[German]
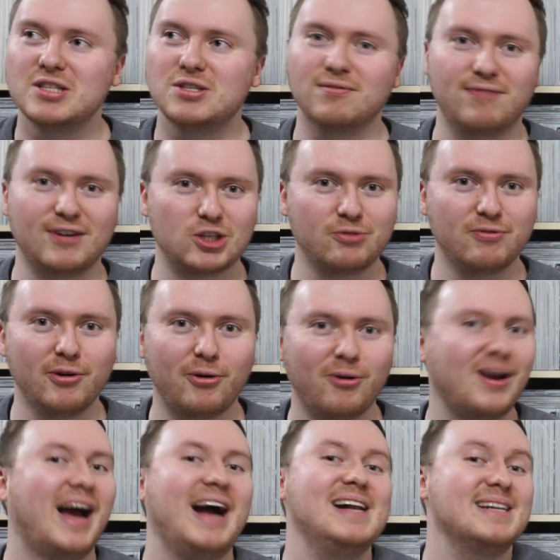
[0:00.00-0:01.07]
zu
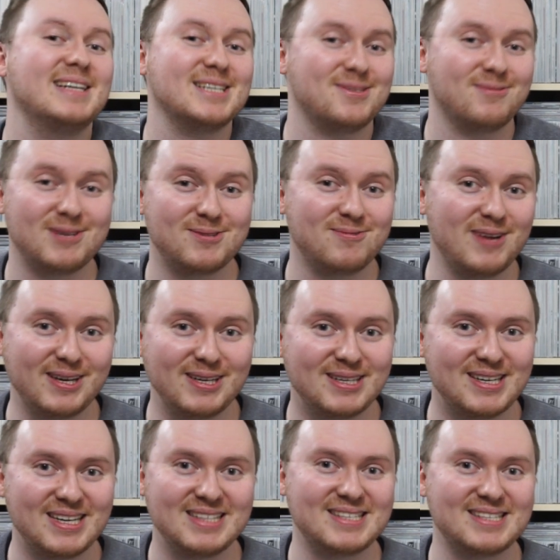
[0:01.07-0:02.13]
Verschwörung, all das, was wir in
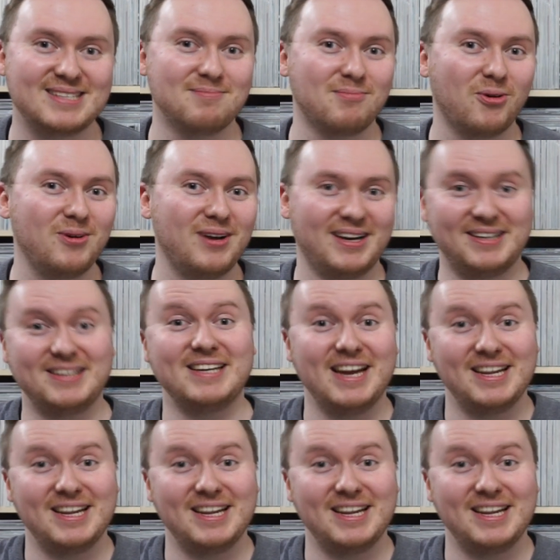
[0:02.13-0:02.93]
den letzten Monaten,